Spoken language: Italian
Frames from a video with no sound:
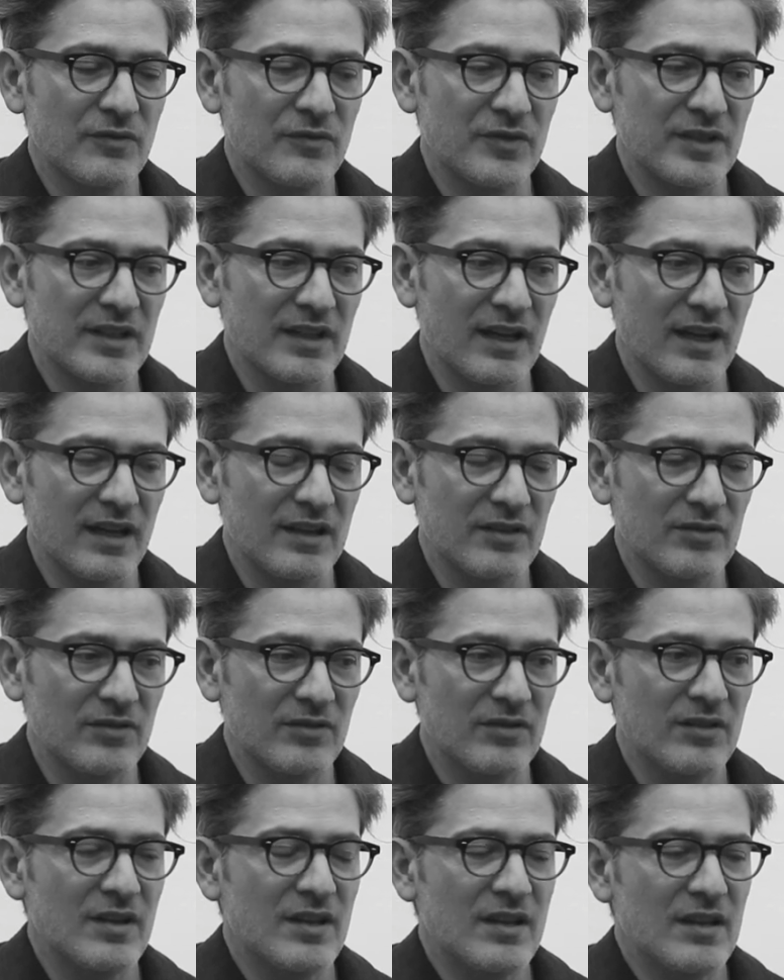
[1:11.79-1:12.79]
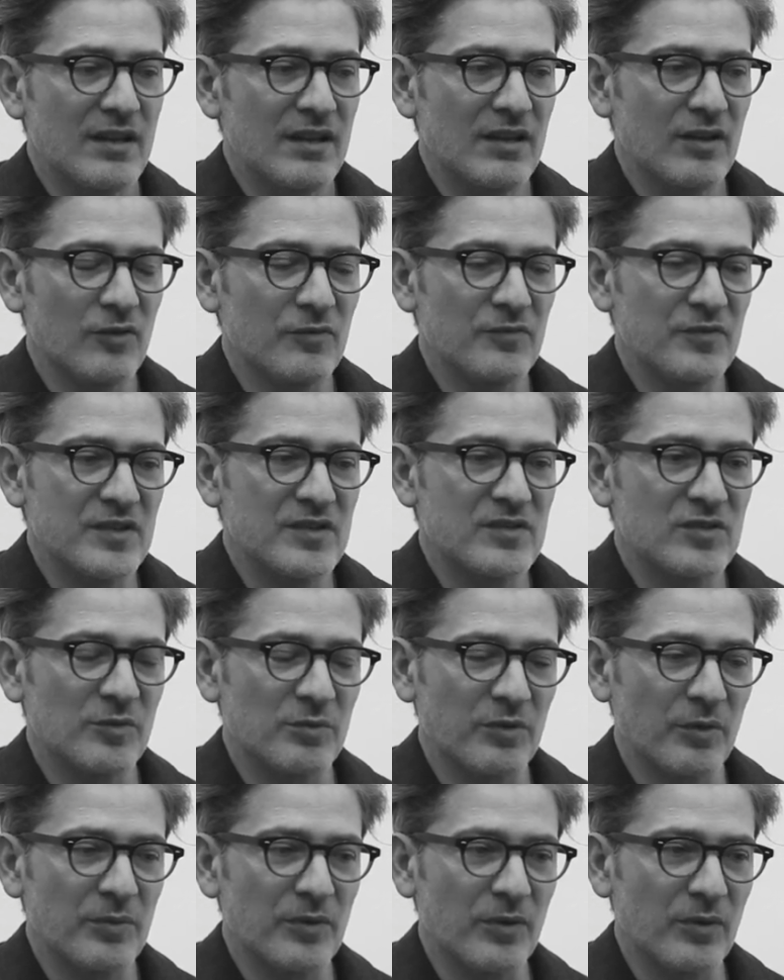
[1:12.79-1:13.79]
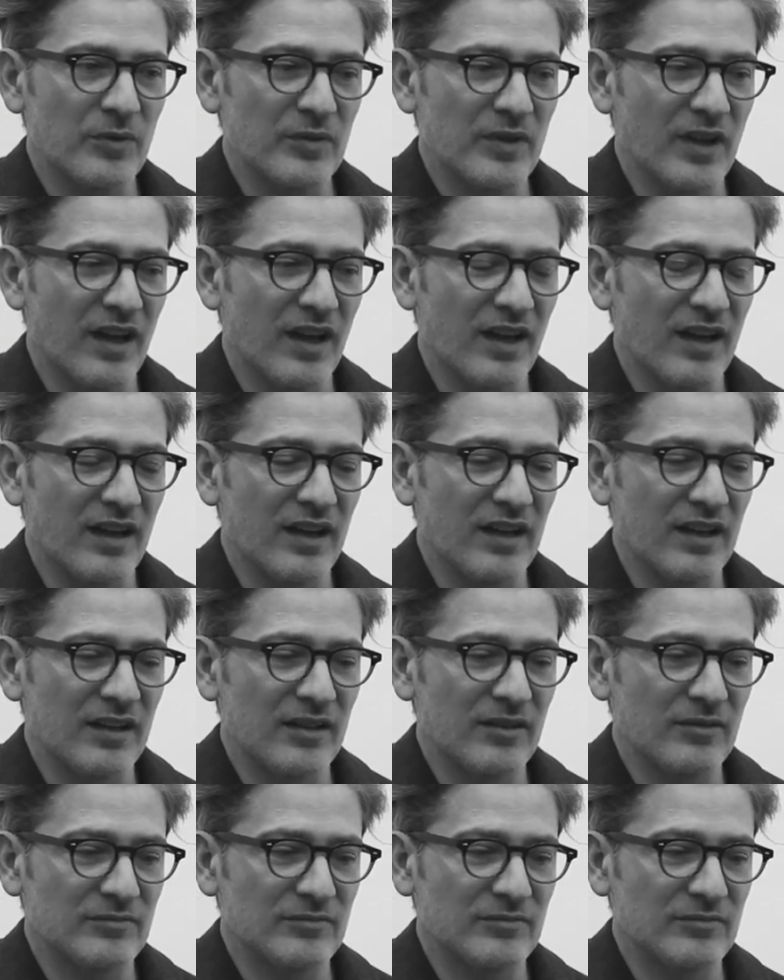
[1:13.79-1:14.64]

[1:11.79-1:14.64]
africano ho visto proprio una,